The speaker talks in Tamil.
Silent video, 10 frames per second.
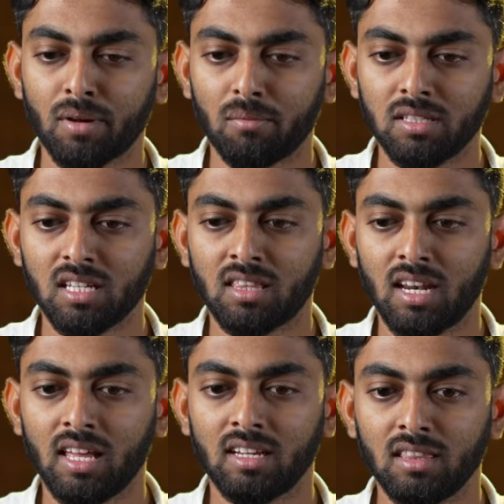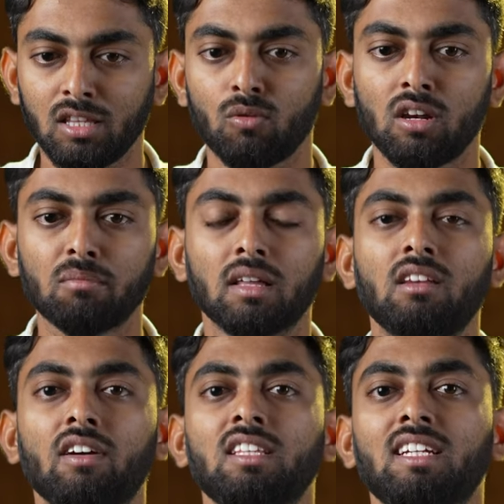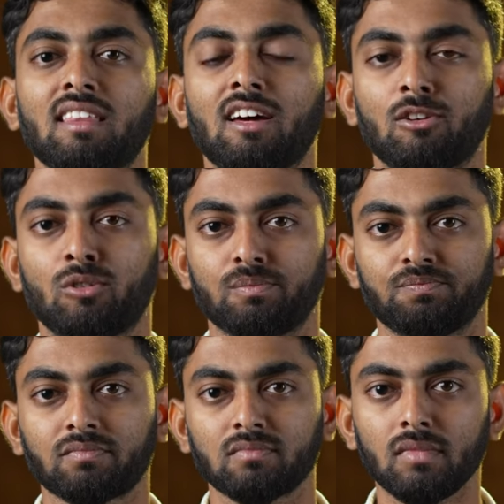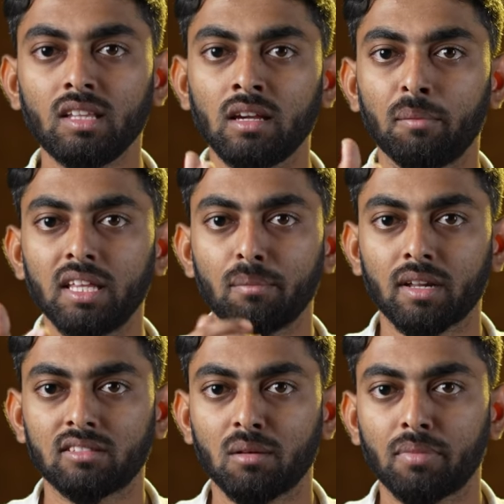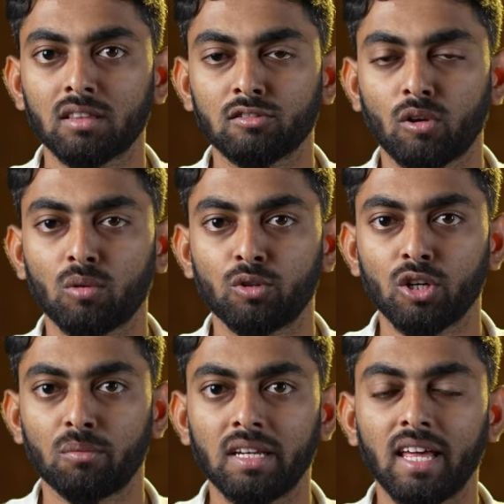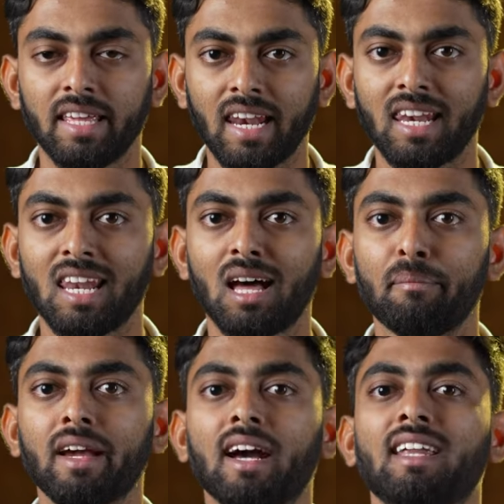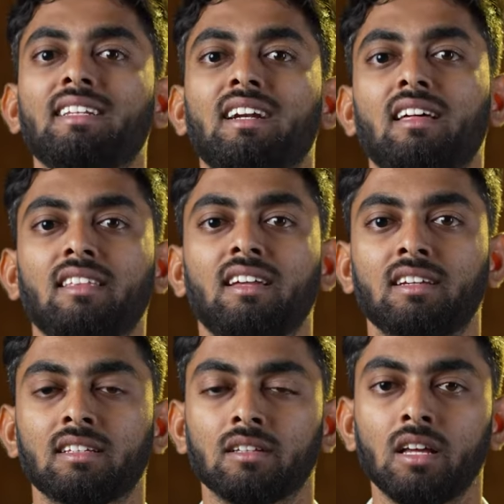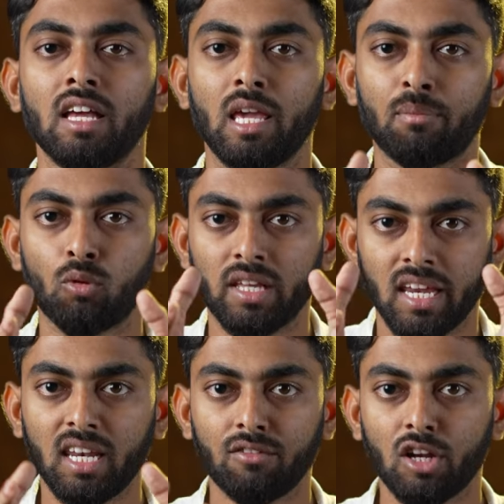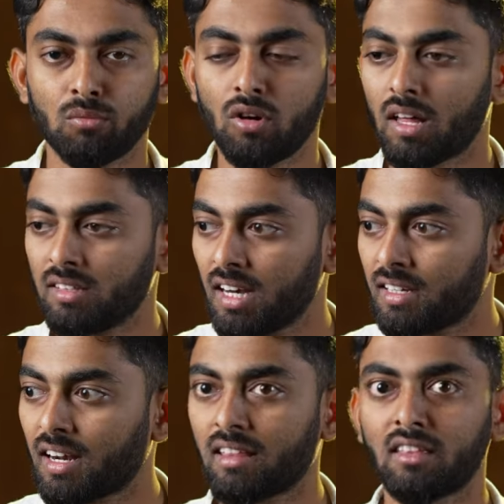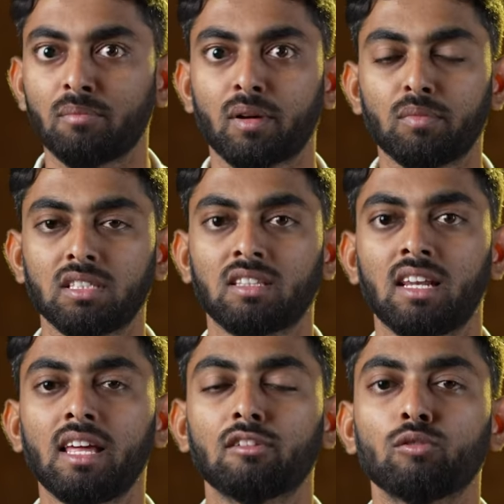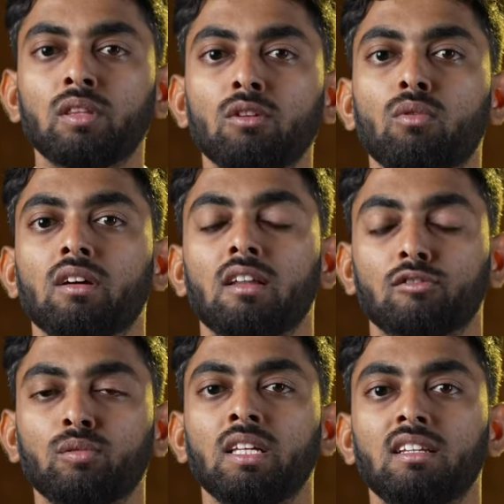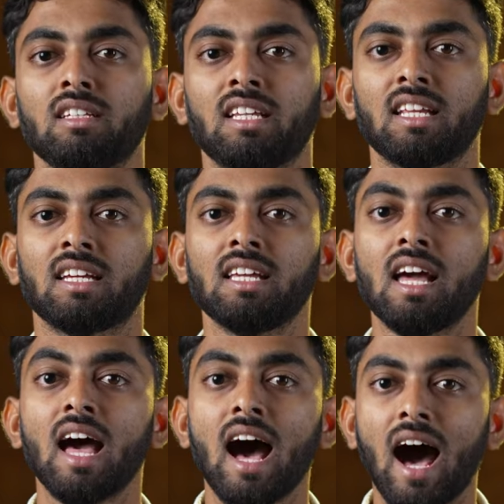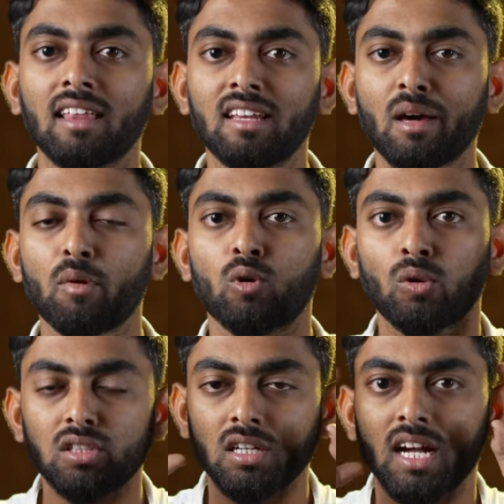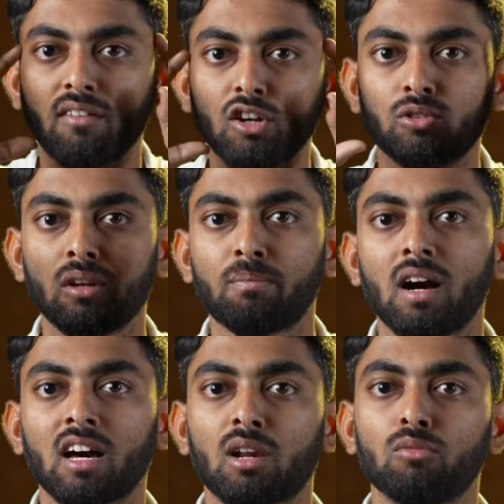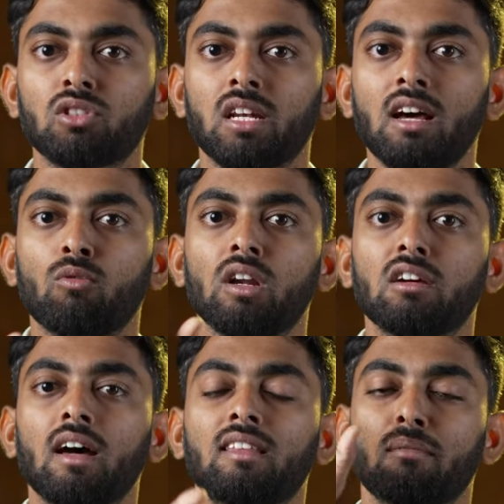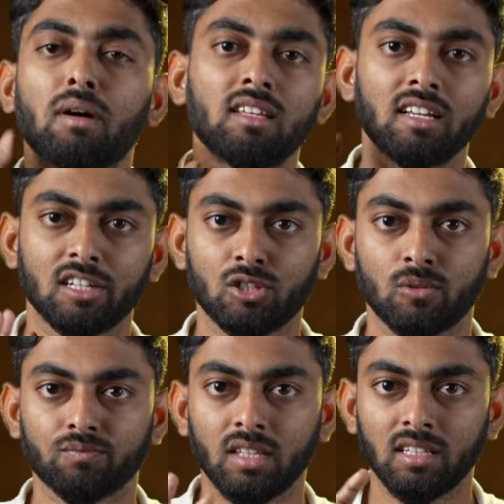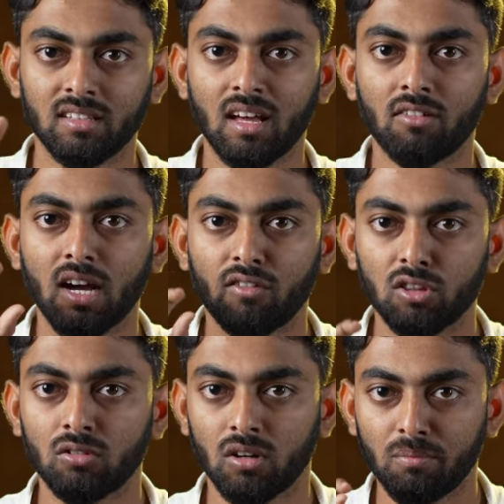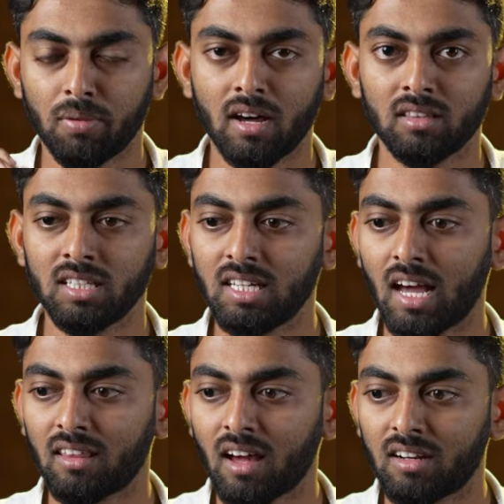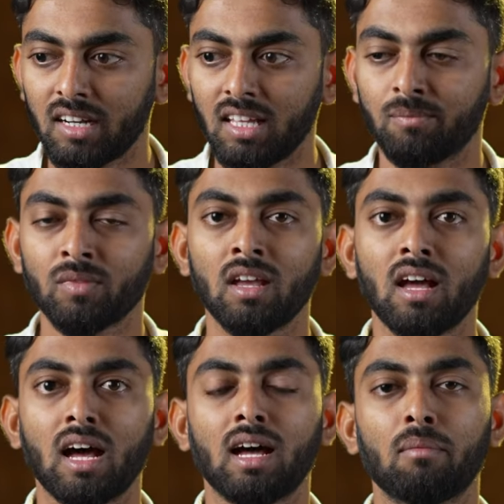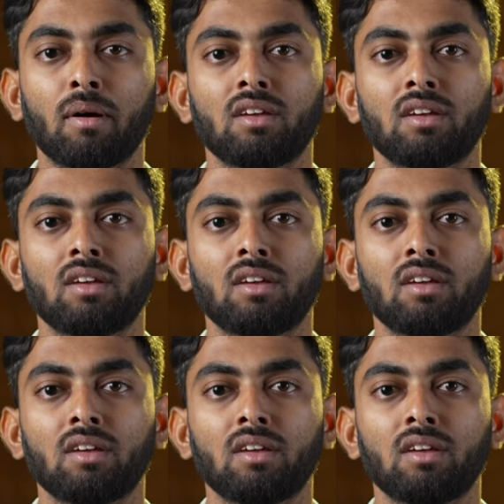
பிரபஞ்சத்தில் இருந்து உங்களுக்கு பதில் வந்துக்கிட்டே தான் இருக்கும் எப்படிங்க பிரசனம் பார்த்து சொல்ல முடியும் அப்படின்னா எல்லாமே கனெக்டடாக தான் இருக்குது இப்போ உங்களுக்கு என்ன வேணுமோ அது ரிலேட்டடாக தான் இந்த பிரபஞ்சத்தில் சுற்றி உங்களை சுற்றி இருந்துகிட்டே இருக்குது அதை நம்ம கொஞ்சம் கவனத்துடன் பார்க்க ஆரம்பிச்சோன்னா உங்களுக்கு அதில் பதில் கிடச்சிரும் இதை தான் கவனத்துடன் பார்த்து அதை ஆல்ரெடி பல